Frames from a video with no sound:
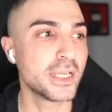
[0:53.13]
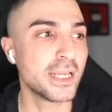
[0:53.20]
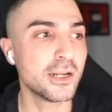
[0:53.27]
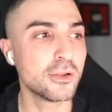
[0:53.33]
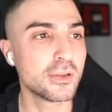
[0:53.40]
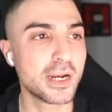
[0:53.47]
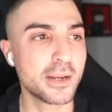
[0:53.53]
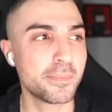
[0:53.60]

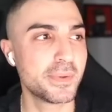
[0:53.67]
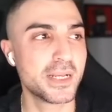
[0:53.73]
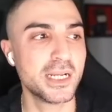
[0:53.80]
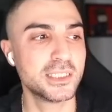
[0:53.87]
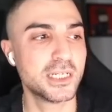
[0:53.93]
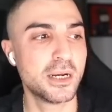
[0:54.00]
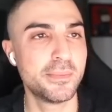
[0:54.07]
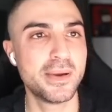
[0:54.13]
genel olarak
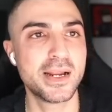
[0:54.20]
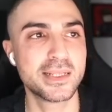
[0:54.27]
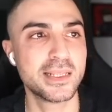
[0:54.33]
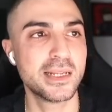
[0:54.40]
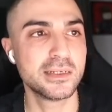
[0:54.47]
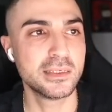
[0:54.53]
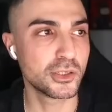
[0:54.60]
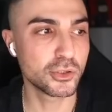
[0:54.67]
birkaç
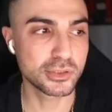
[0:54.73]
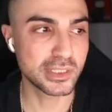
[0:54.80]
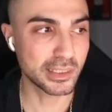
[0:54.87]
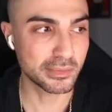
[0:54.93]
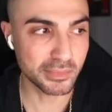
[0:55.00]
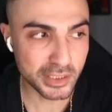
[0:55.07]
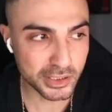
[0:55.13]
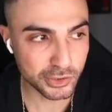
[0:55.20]
haberden göz
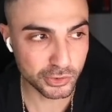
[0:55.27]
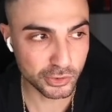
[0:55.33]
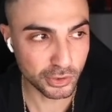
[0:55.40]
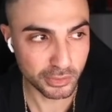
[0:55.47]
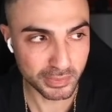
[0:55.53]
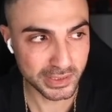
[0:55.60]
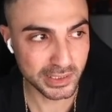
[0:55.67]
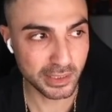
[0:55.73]
atmak
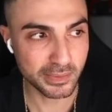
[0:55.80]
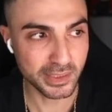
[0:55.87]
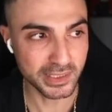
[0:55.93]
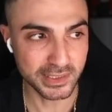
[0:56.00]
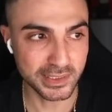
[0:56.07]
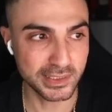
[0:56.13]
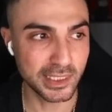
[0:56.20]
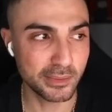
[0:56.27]
istiyorum. Mesela bakın
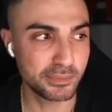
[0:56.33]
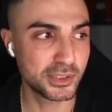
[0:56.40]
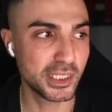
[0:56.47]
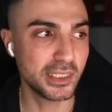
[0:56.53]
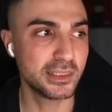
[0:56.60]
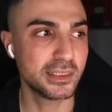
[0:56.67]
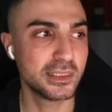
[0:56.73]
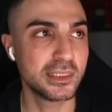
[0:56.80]

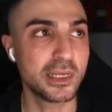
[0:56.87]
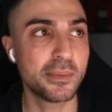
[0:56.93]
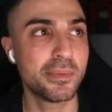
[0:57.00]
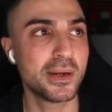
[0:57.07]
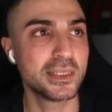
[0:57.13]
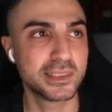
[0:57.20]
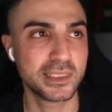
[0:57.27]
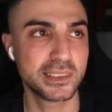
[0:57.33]
Snapchat
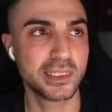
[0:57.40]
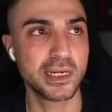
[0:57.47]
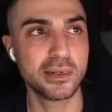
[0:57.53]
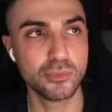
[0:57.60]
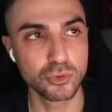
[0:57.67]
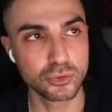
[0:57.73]
yapay zeka